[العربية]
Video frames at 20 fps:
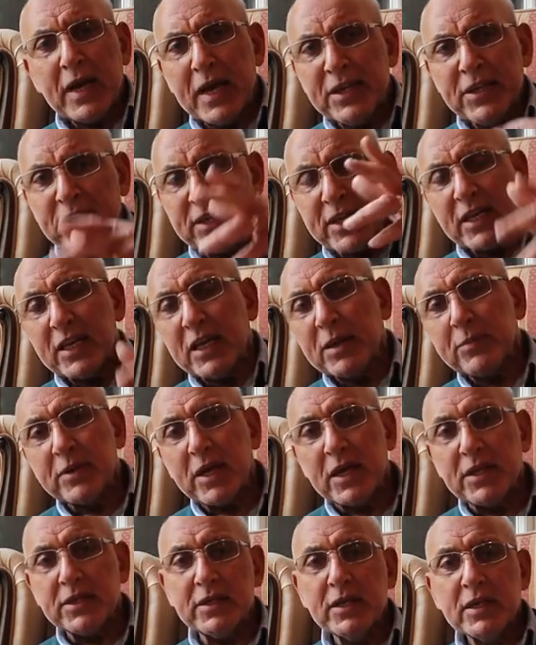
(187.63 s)
اي كلام
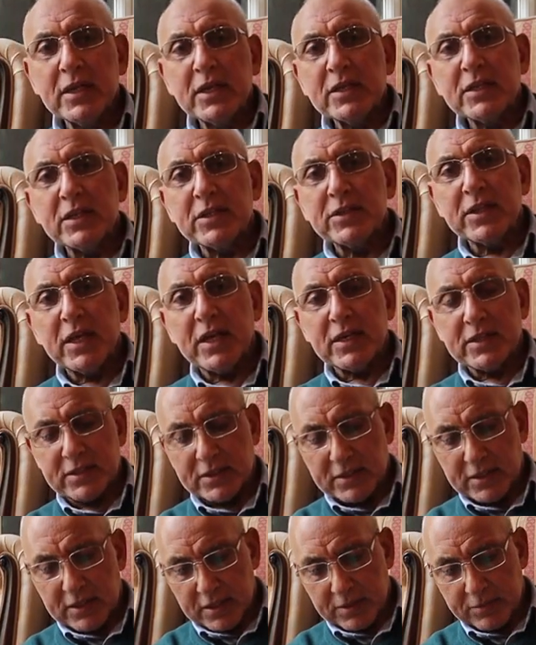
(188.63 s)
يعني
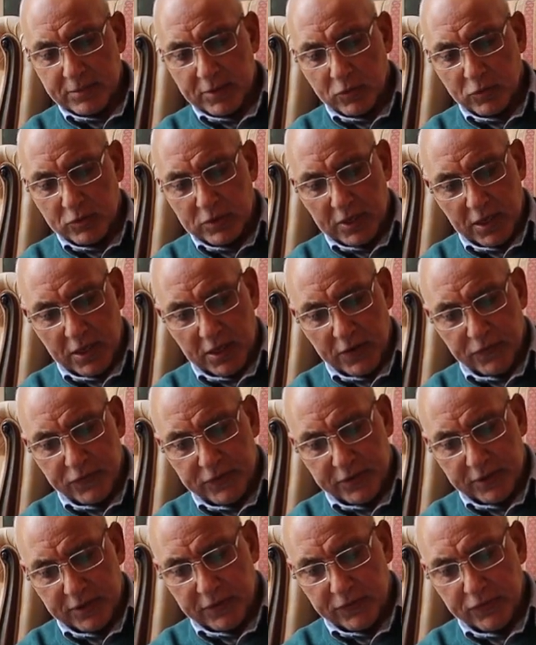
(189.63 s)
للناس آه، موجوده ايه
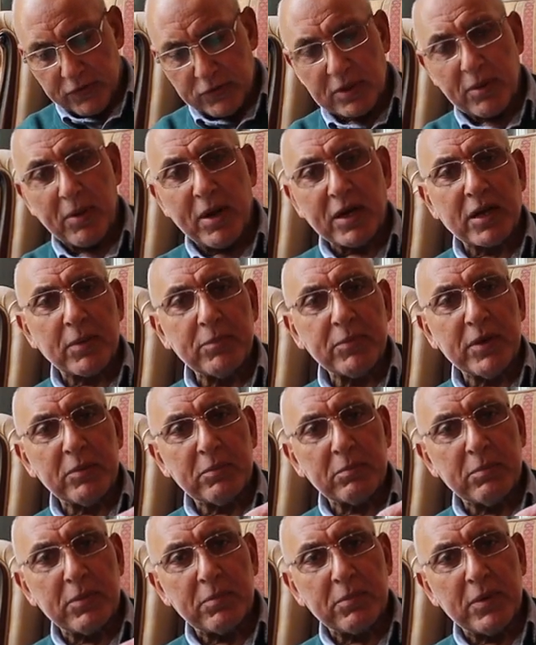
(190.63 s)
في الريف طبعا كان
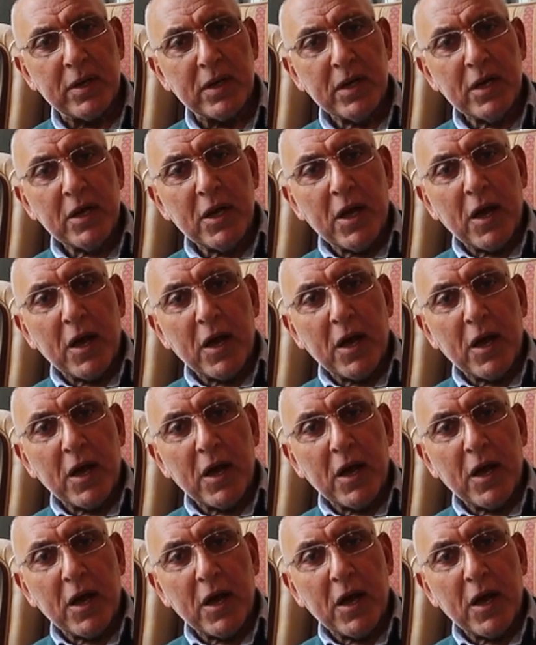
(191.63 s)
بيعمل